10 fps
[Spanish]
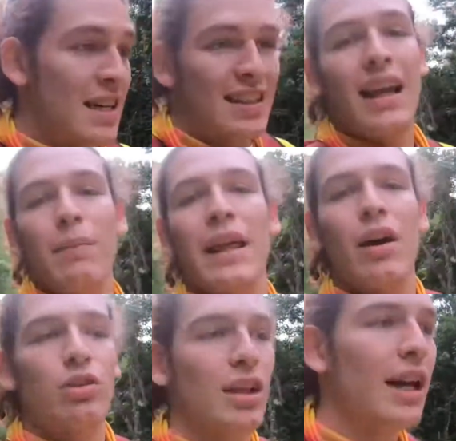Si el
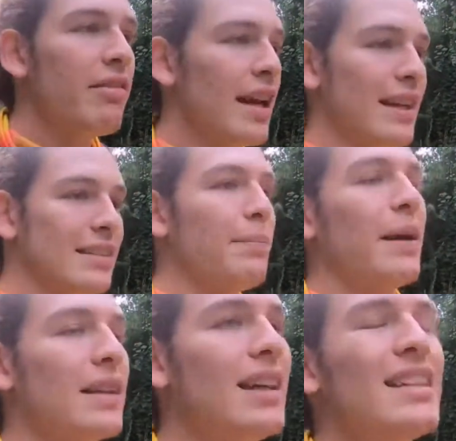video sale bien, esta
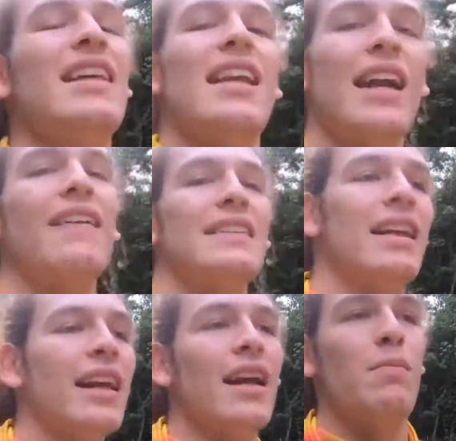parte ni siquiera va a salir
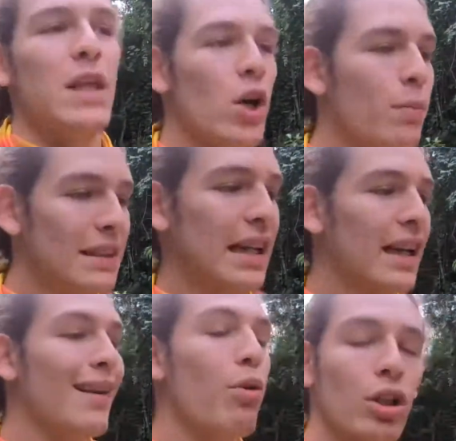en el video y va a salir en
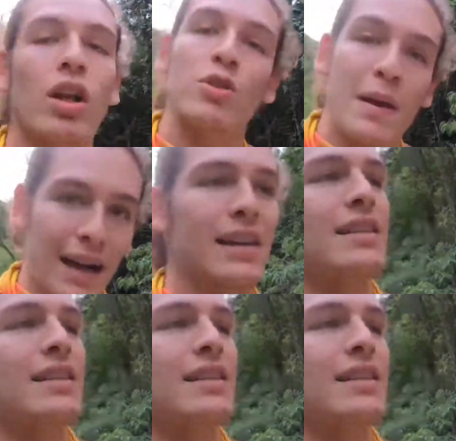el blog de los viernes.